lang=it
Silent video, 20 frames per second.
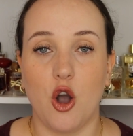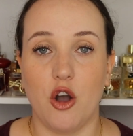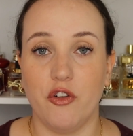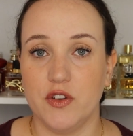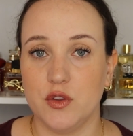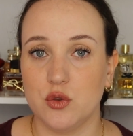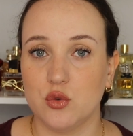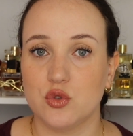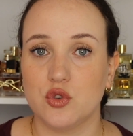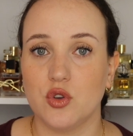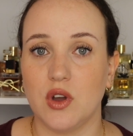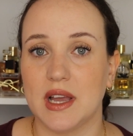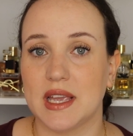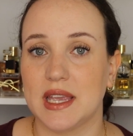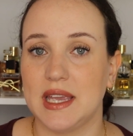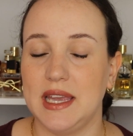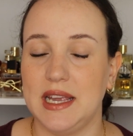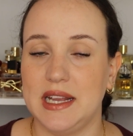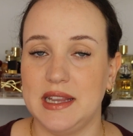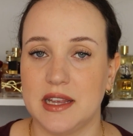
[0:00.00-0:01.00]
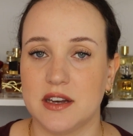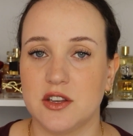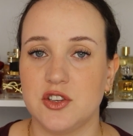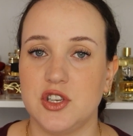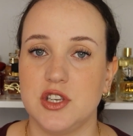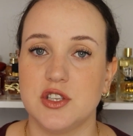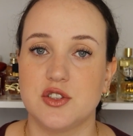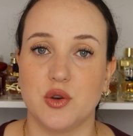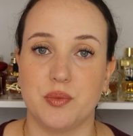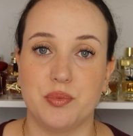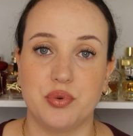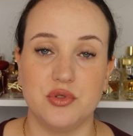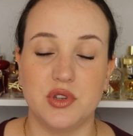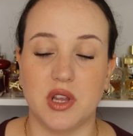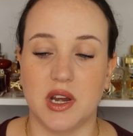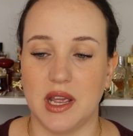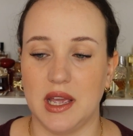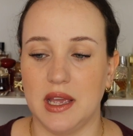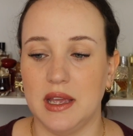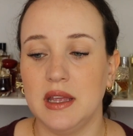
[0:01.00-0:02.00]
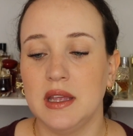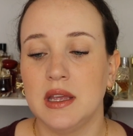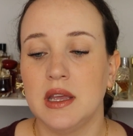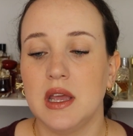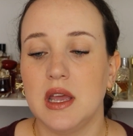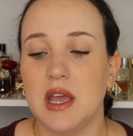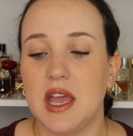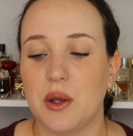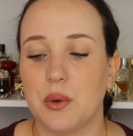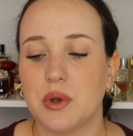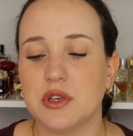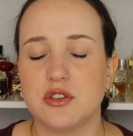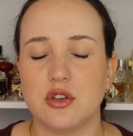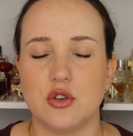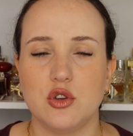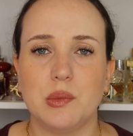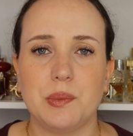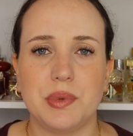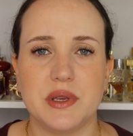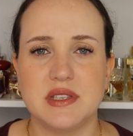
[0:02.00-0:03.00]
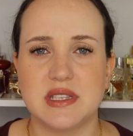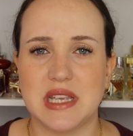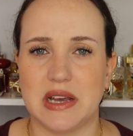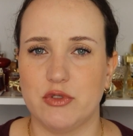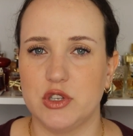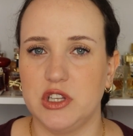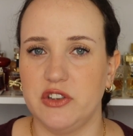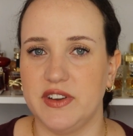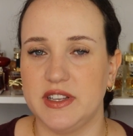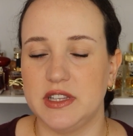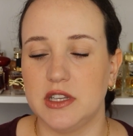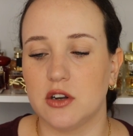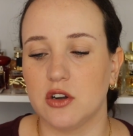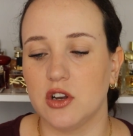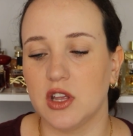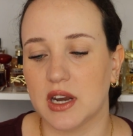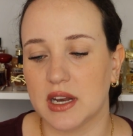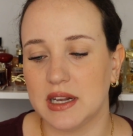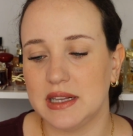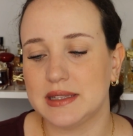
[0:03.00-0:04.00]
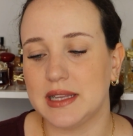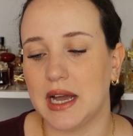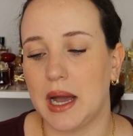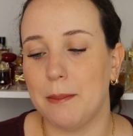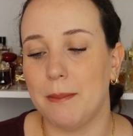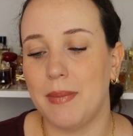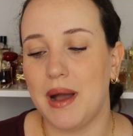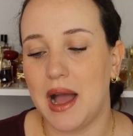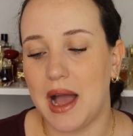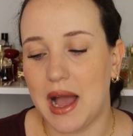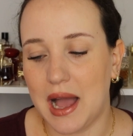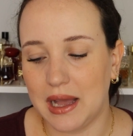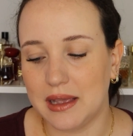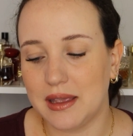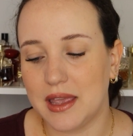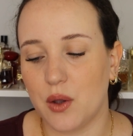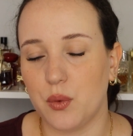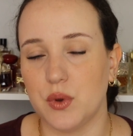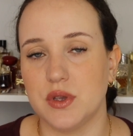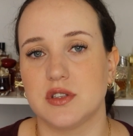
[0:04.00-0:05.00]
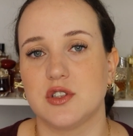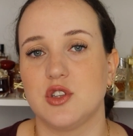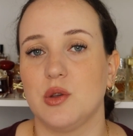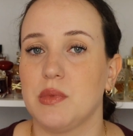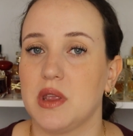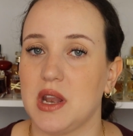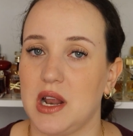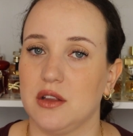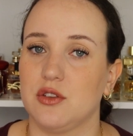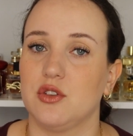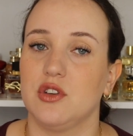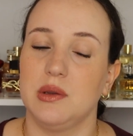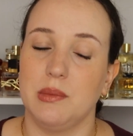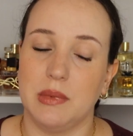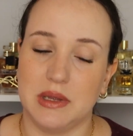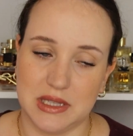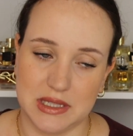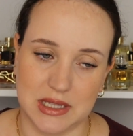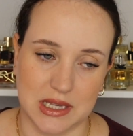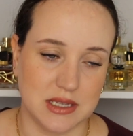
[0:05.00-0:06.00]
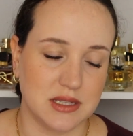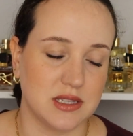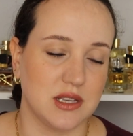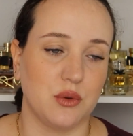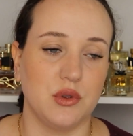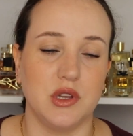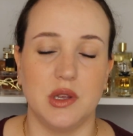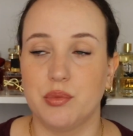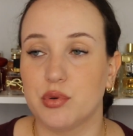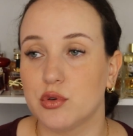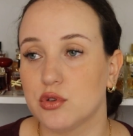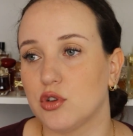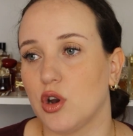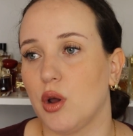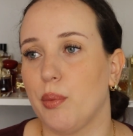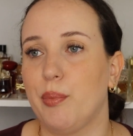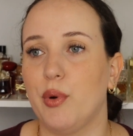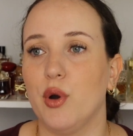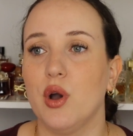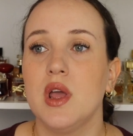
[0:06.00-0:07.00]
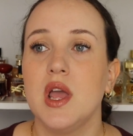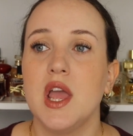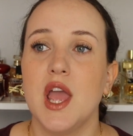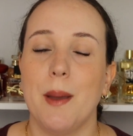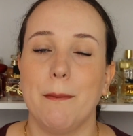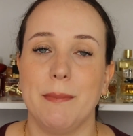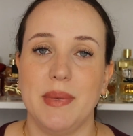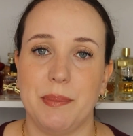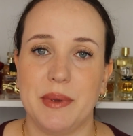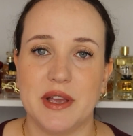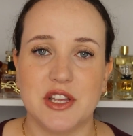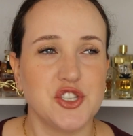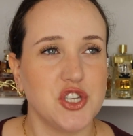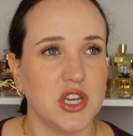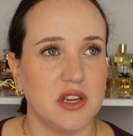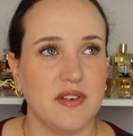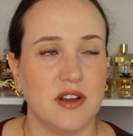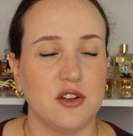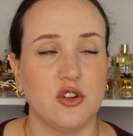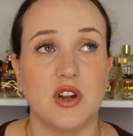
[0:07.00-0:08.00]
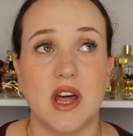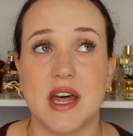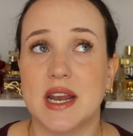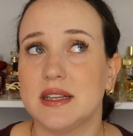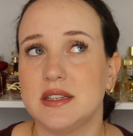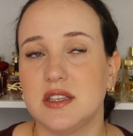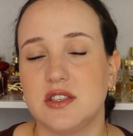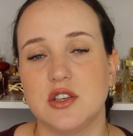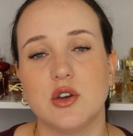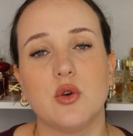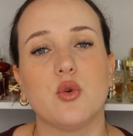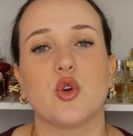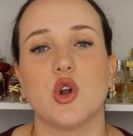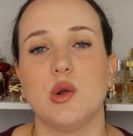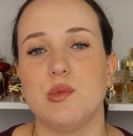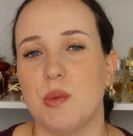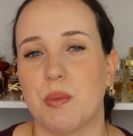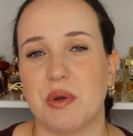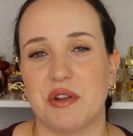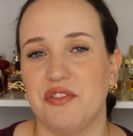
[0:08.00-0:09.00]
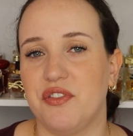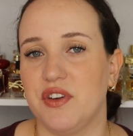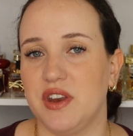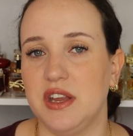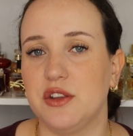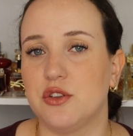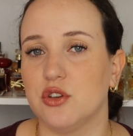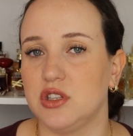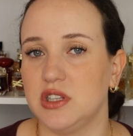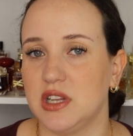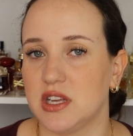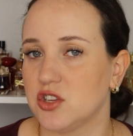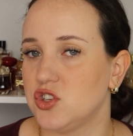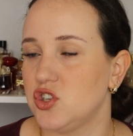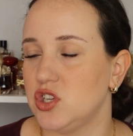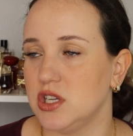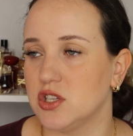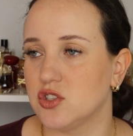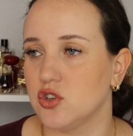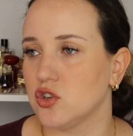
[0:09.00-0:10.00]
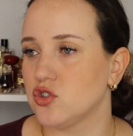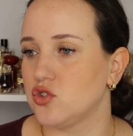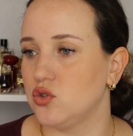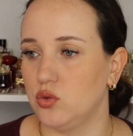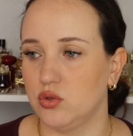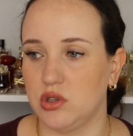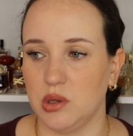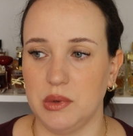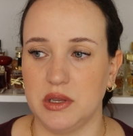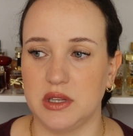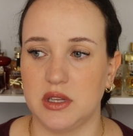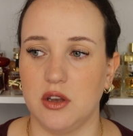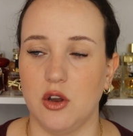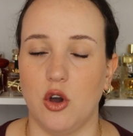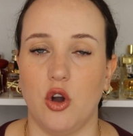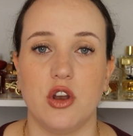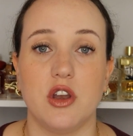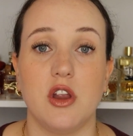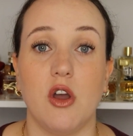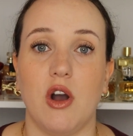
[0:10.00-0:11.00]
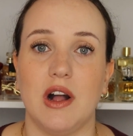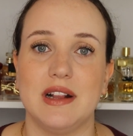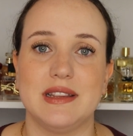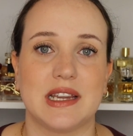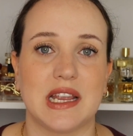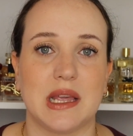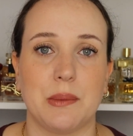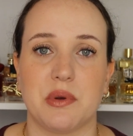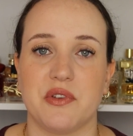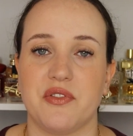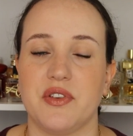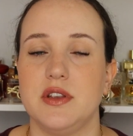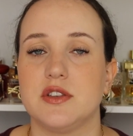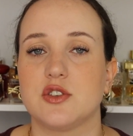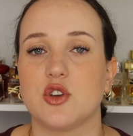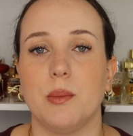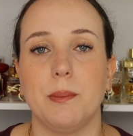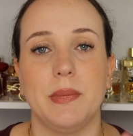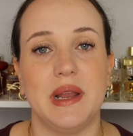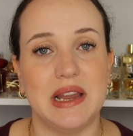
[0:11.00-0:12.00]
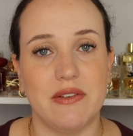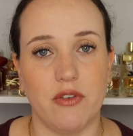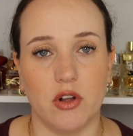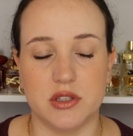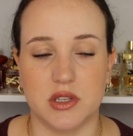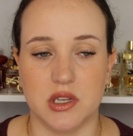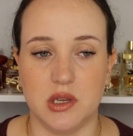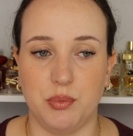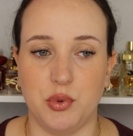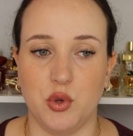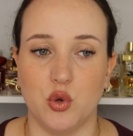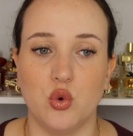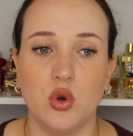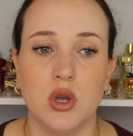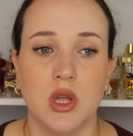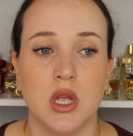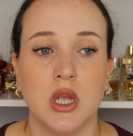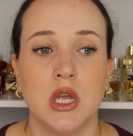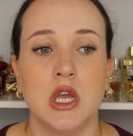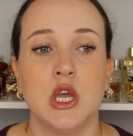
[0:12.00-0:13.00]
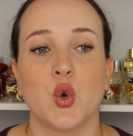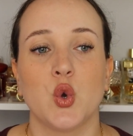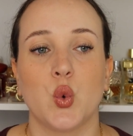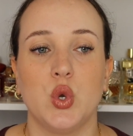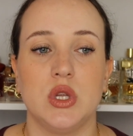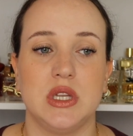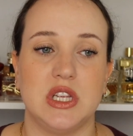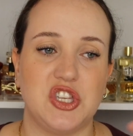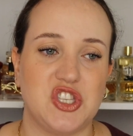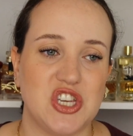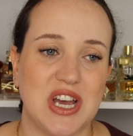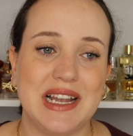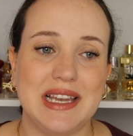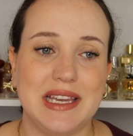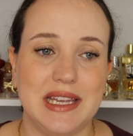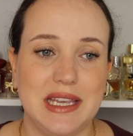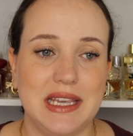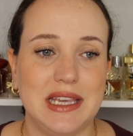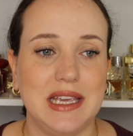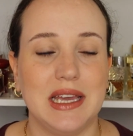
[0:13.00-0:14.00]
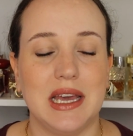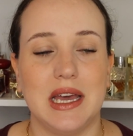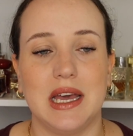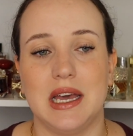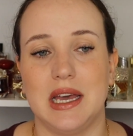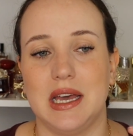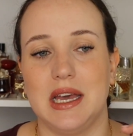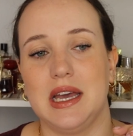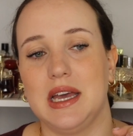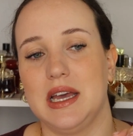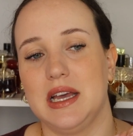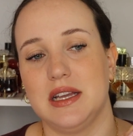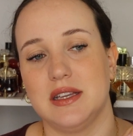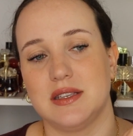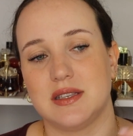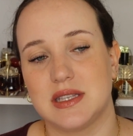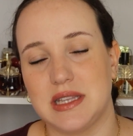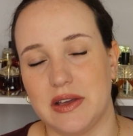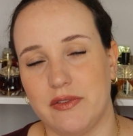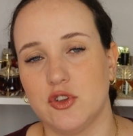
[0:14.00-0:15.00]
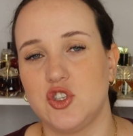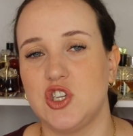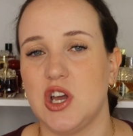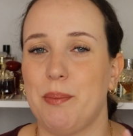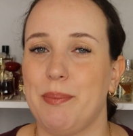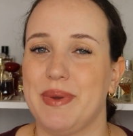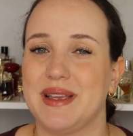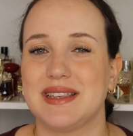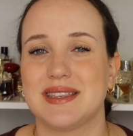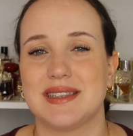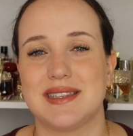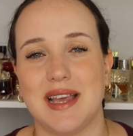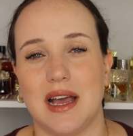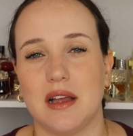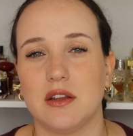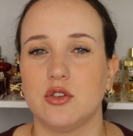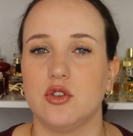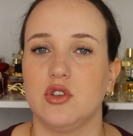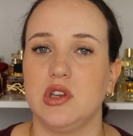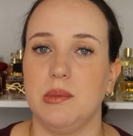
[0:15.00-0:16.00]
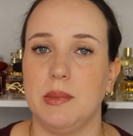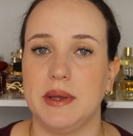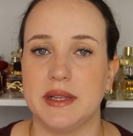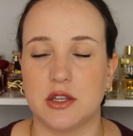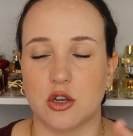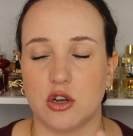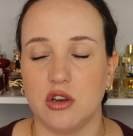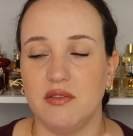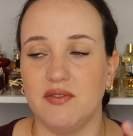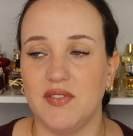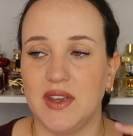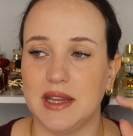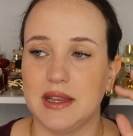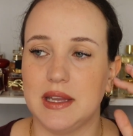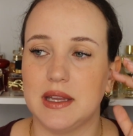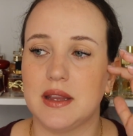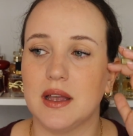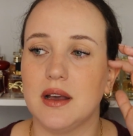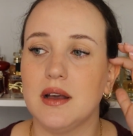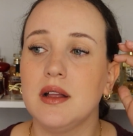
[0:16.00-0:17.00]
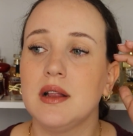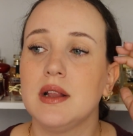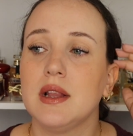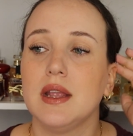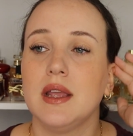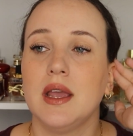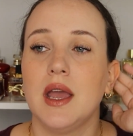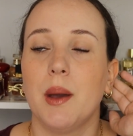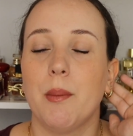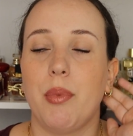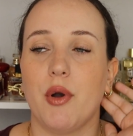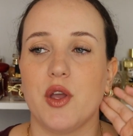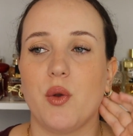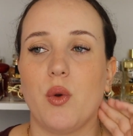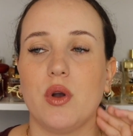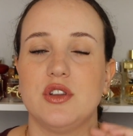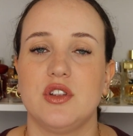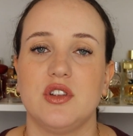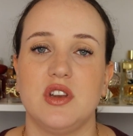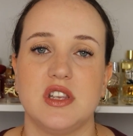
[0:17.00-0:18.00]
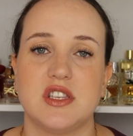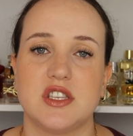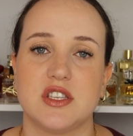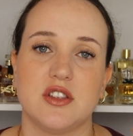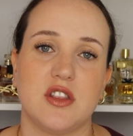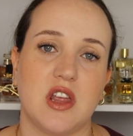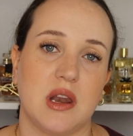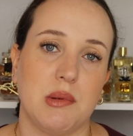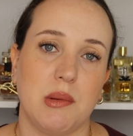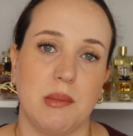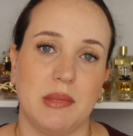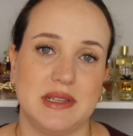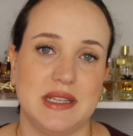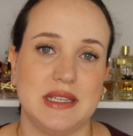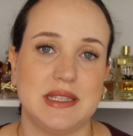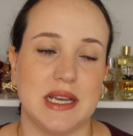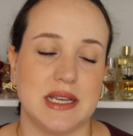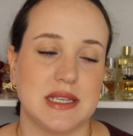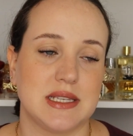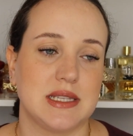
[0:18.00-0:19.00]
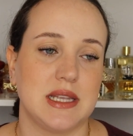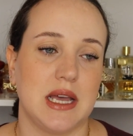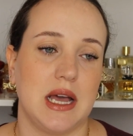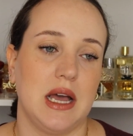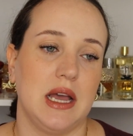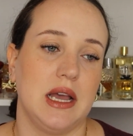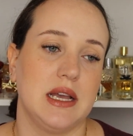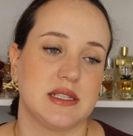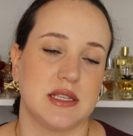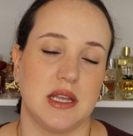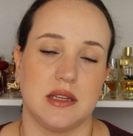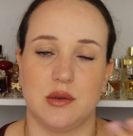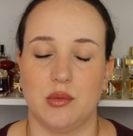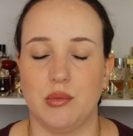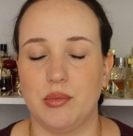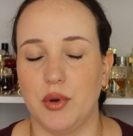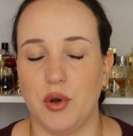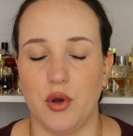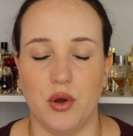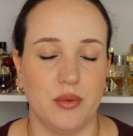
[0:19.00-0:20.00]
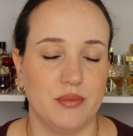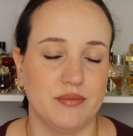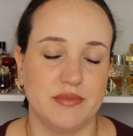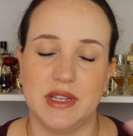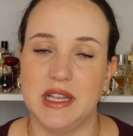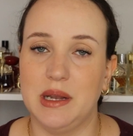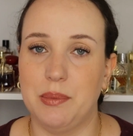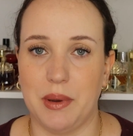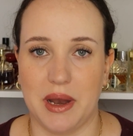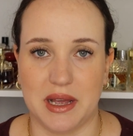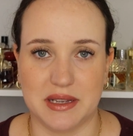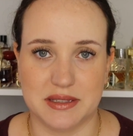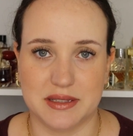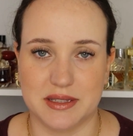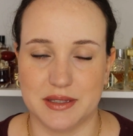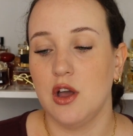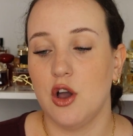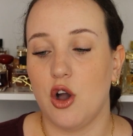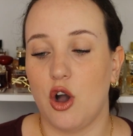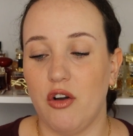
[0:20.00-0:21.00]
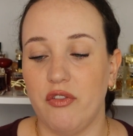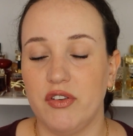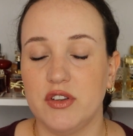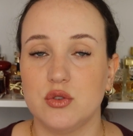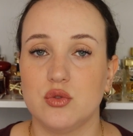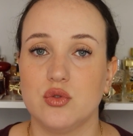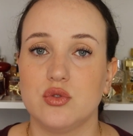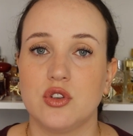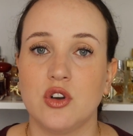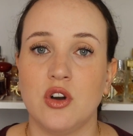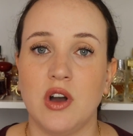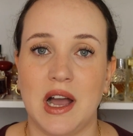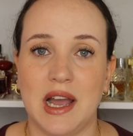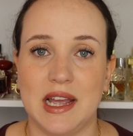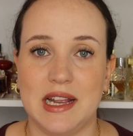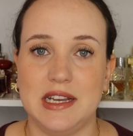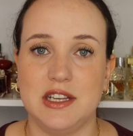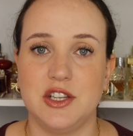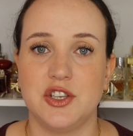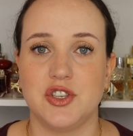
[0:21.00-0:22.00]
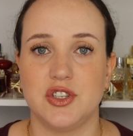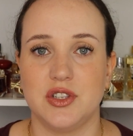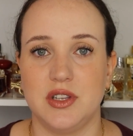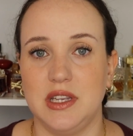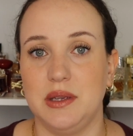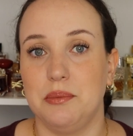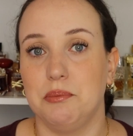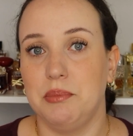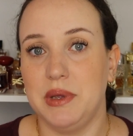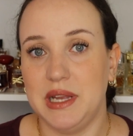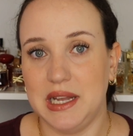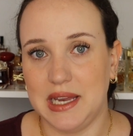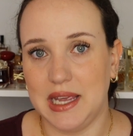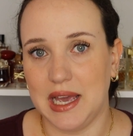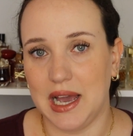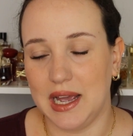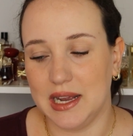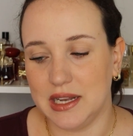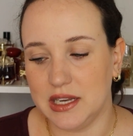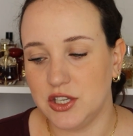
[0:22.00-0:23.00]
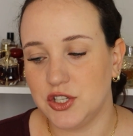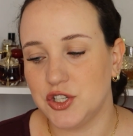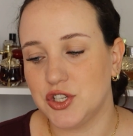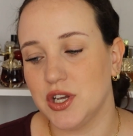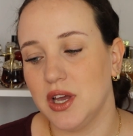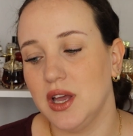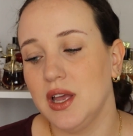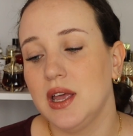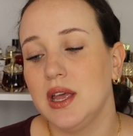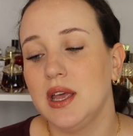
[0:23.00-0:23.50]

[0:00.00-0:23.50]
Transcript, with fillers: ho venduto anche il Narciso Poudré e questo non pensavo di venderlo in realtà ma anche questo mi ha dato il mal di testa quindi purtroppo mi piaceva, non era di sicuro il mio preferito di Narciso assolutamente no, ne ho altri che preferisco mille volte di più quindi già lì eh, stavo già pensando di metterlo in vendita poi quando ho iniziato a darmi mal di testa è stato un po' il plus ho venduto Eilish di Billie Eilish